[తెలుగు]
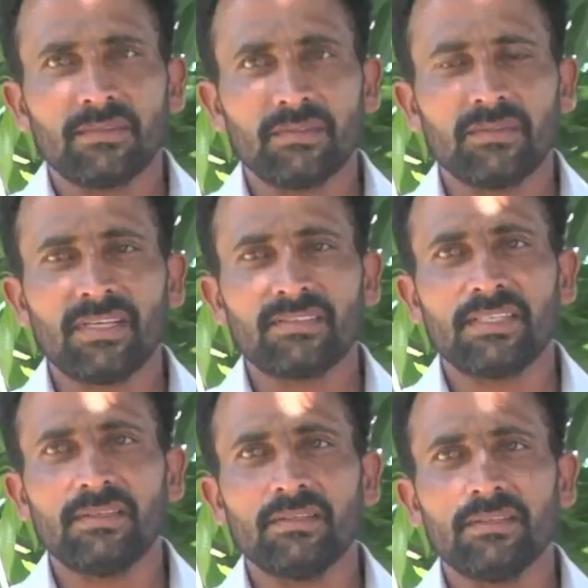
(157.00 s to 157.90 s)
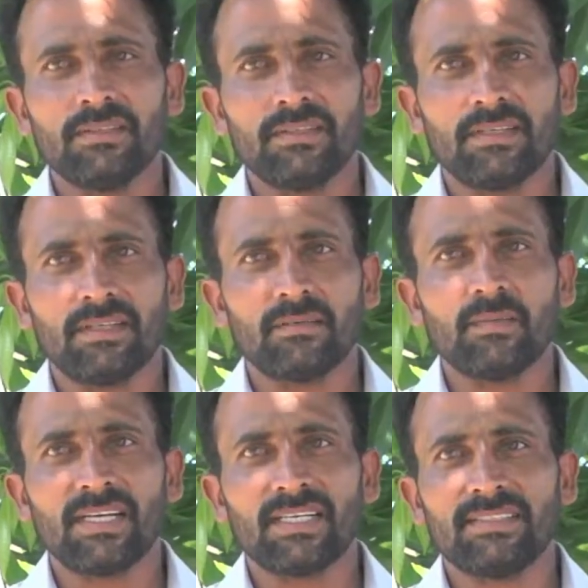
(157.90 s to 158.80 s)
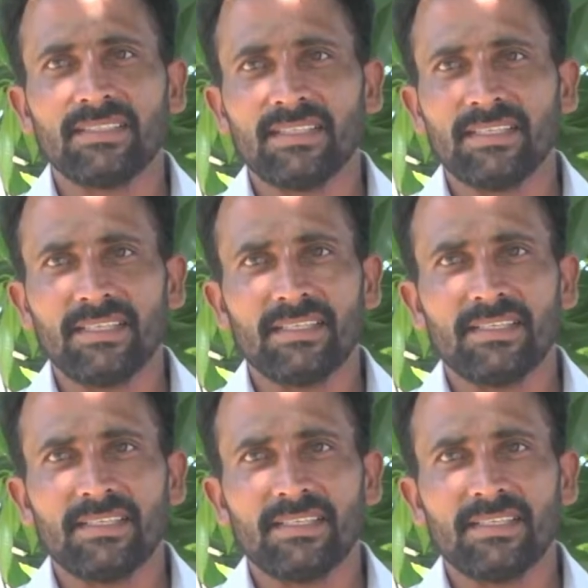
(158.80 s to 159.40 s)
ఉజ్వల సీడు నాకు బాగా వచ్చిందండి